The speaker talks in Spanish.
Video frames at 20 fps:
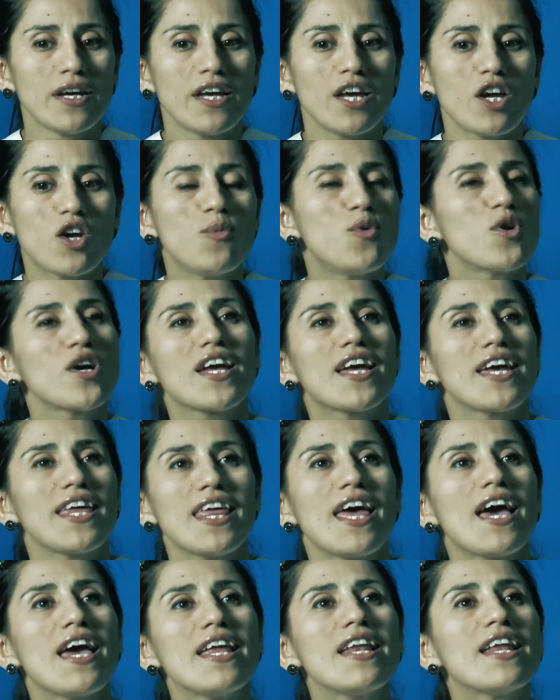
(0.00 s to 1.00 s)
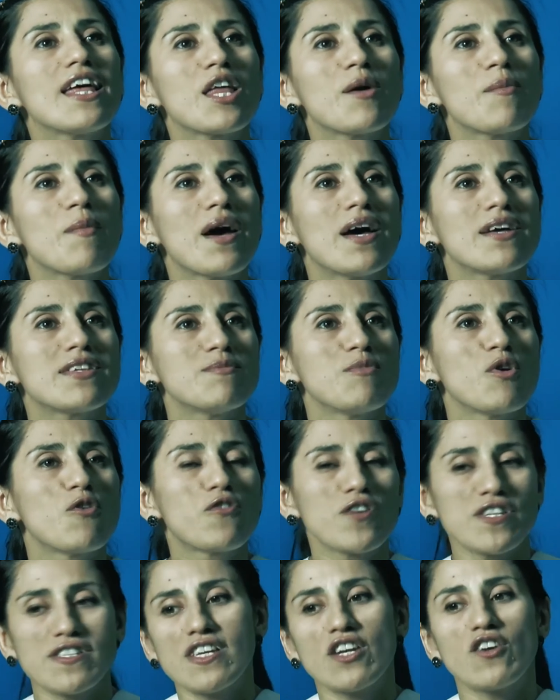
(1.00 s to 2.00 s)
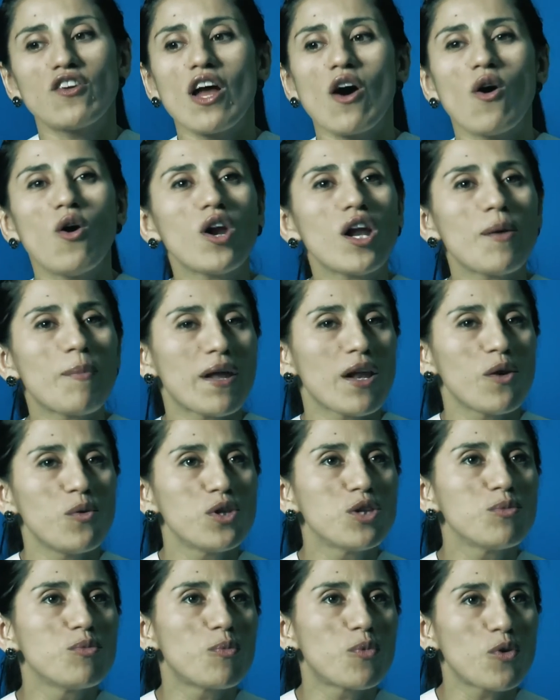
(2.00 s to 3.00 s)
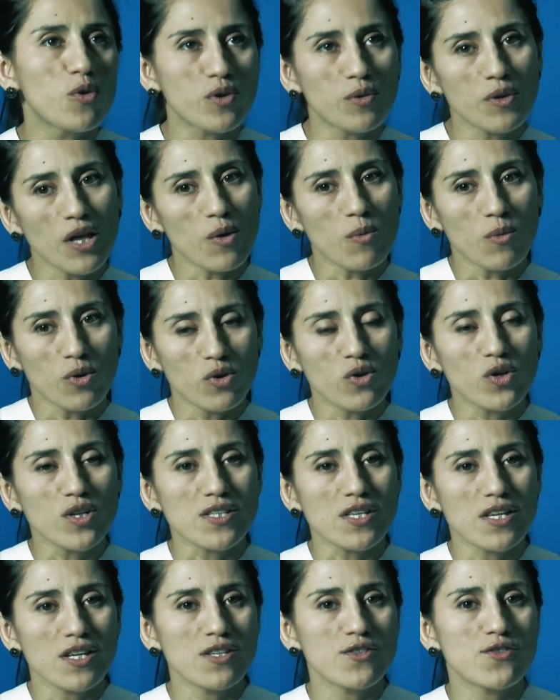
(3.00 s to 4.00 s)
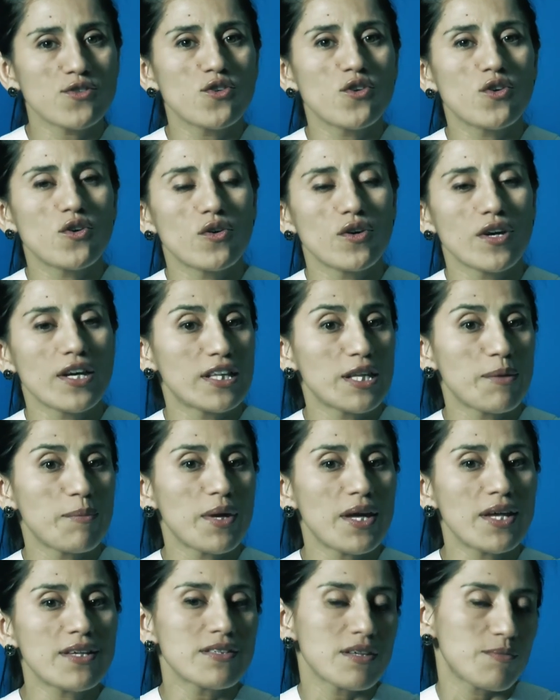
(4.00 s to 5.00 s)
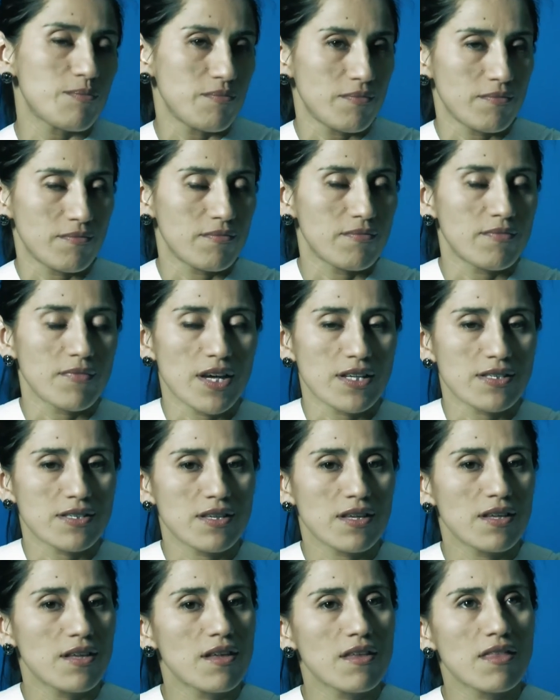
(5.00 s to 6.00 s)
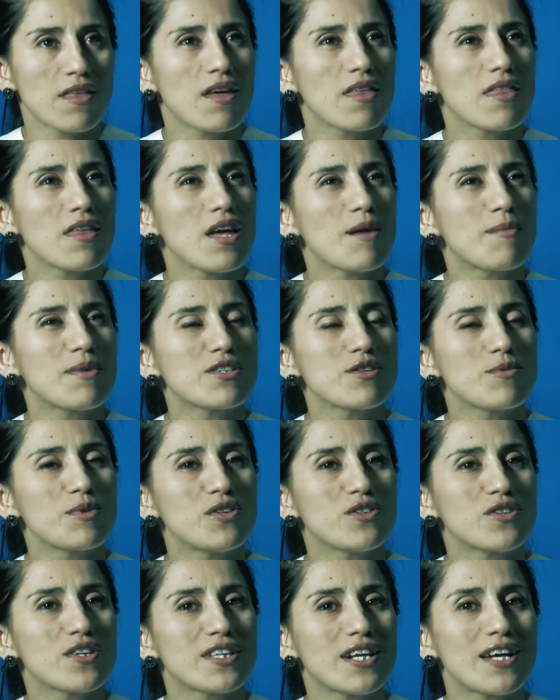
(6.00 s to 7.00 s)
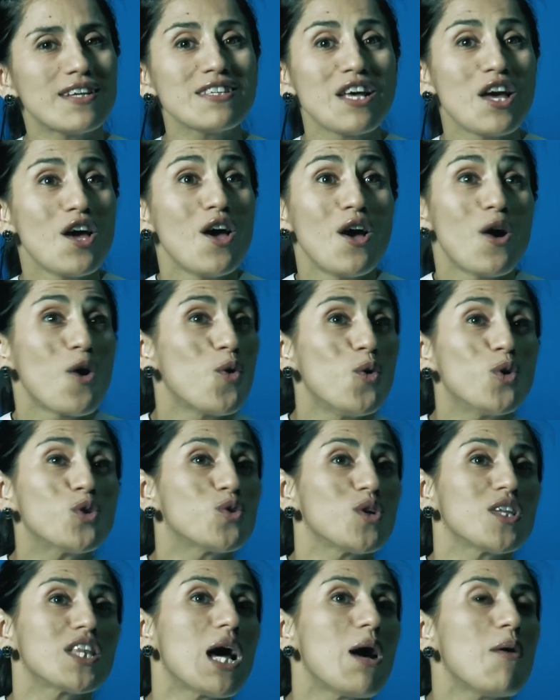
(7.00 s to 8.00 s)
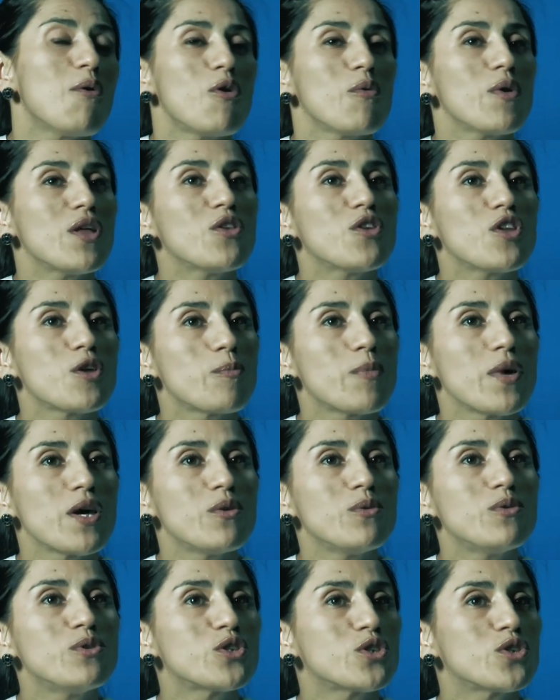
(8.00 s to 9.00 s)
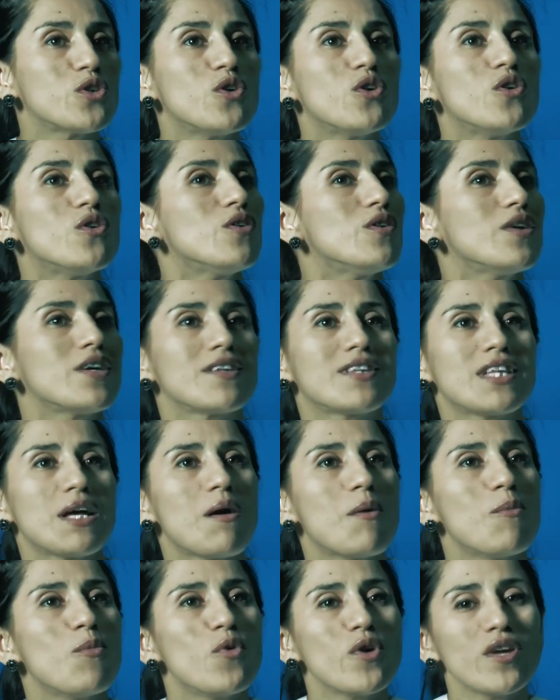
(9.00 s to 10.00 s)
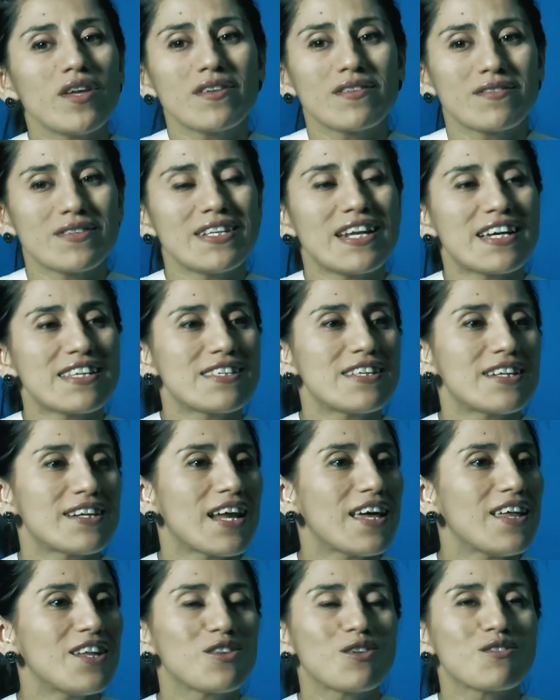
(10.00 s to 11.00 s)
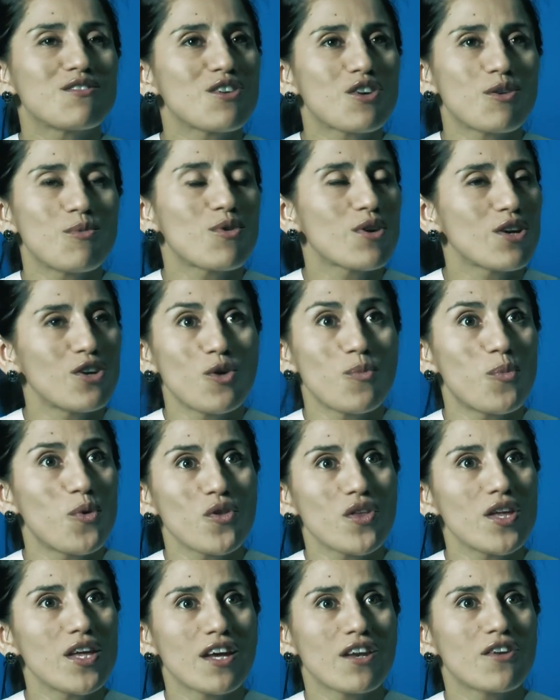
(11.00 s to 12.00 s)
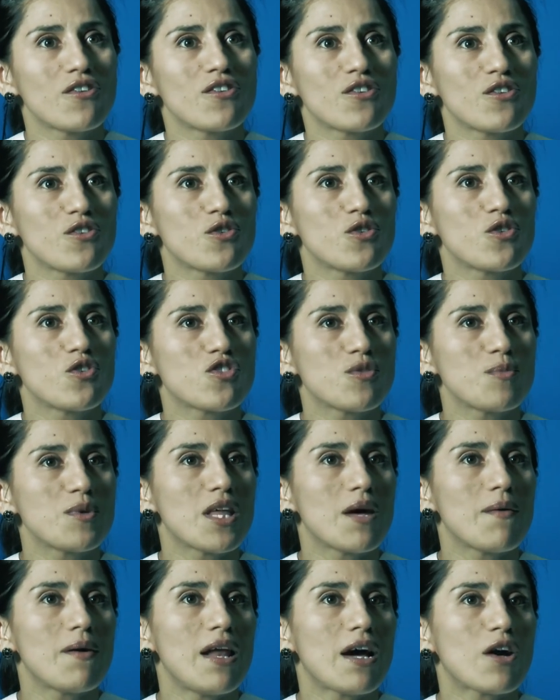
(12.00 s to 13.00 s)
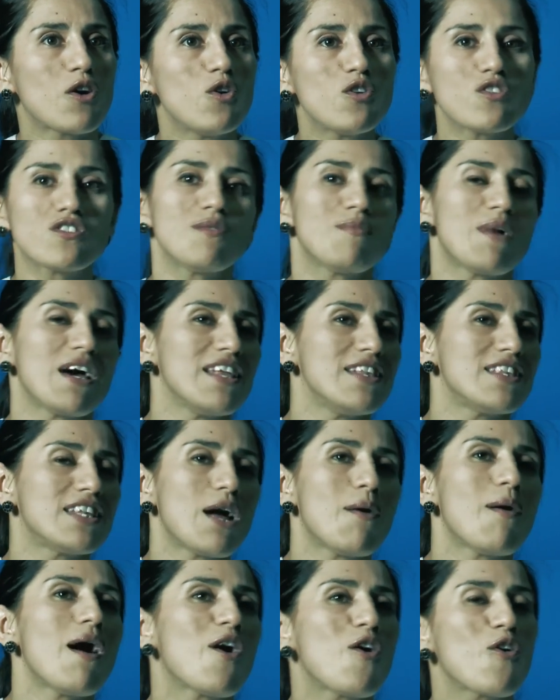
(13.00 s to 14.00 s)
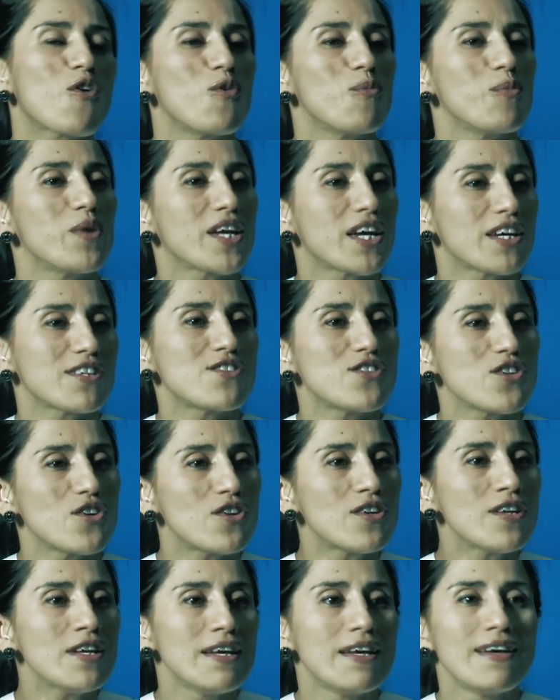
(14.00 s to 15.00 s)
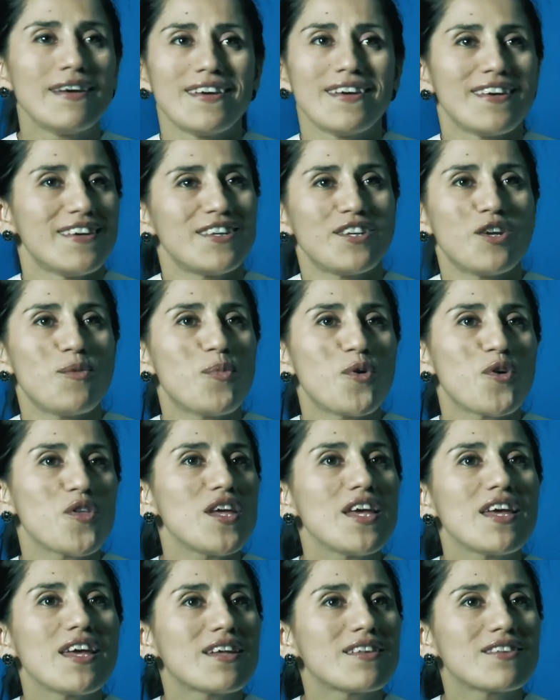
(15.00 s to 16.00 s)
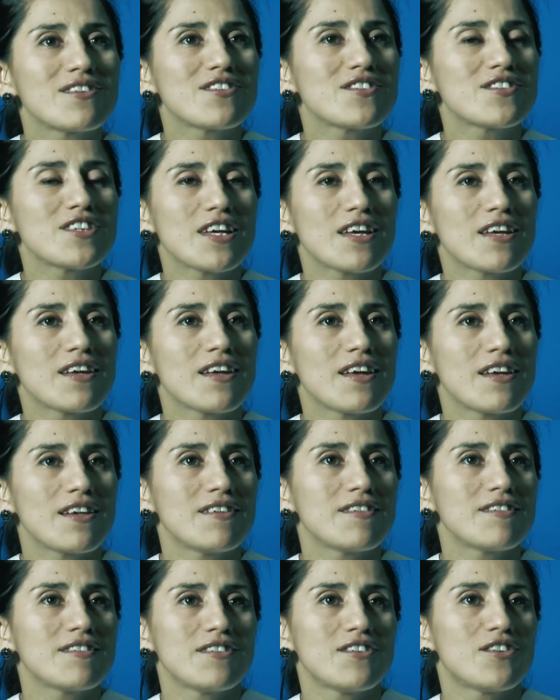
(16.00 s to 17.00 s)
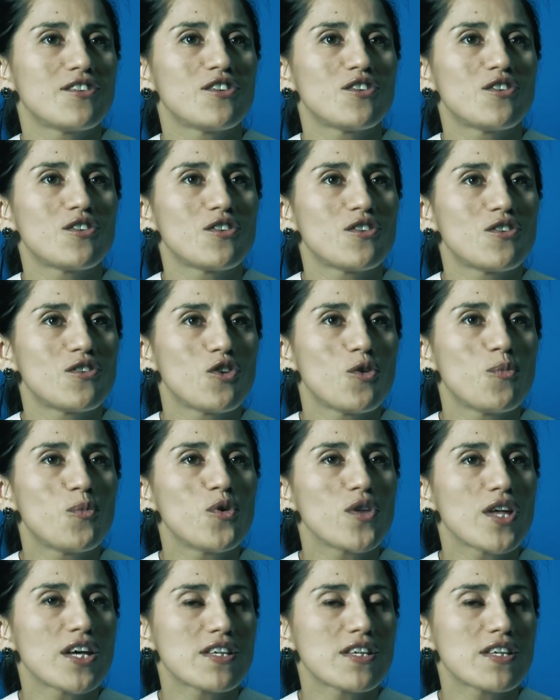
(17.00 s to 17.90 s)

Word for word: es como que quede ahí nada más. Me ofrecieron ahora para el último pro taekwondo que se hizo este mes, mm, hace 10 días más o menos atrás. Justo estaba volviendo de Perú, yo estaba muy sin hacer nada, entonces como que no podía, no, no, no se me daban las cosas, más el trabajo, complicación, no podía, entonces no, no, no, no pude